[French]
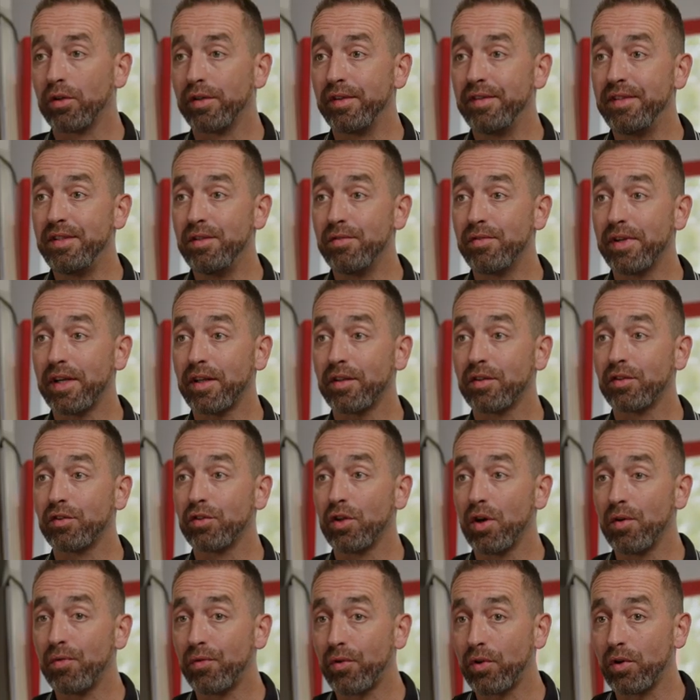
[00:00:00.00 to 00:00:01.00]
diverses
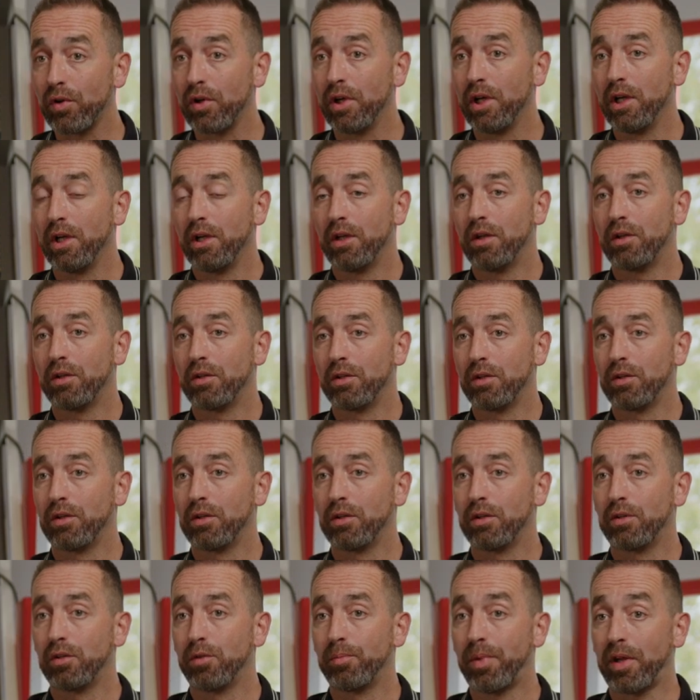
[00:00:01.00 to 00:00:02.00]
offres
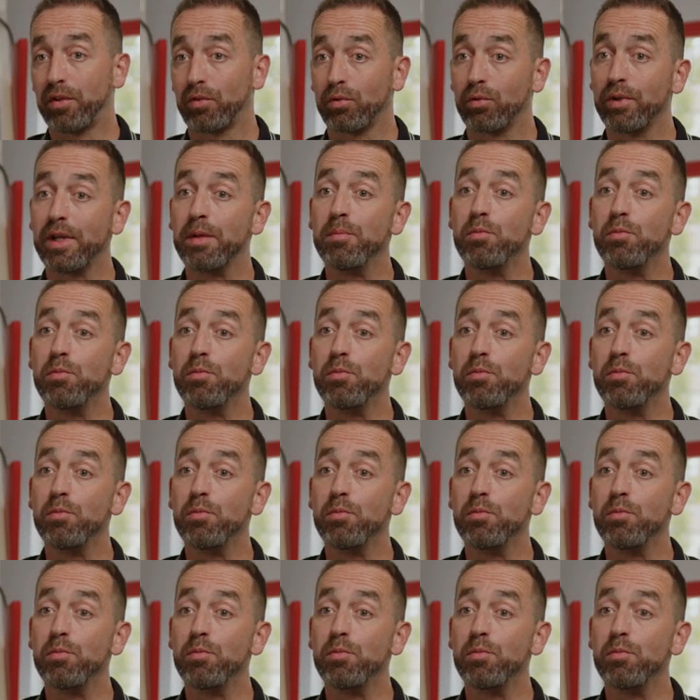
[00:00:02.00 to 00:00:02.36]
parce qu'on est